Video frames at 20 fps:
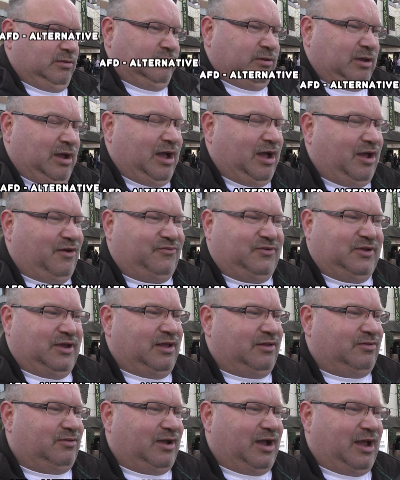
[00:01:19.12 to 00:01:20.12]
Die
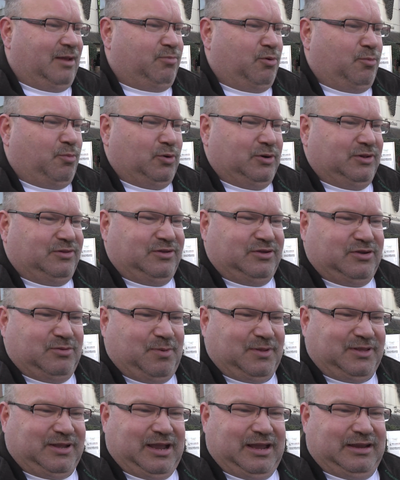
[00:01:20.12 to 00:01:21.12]
AfD ist eine rein populistische
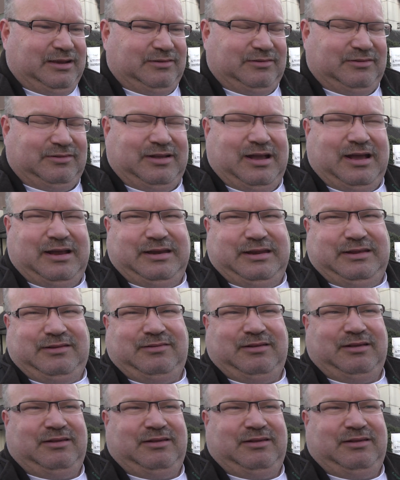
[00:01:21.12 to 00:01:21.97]
Partei, das ist gar nichts.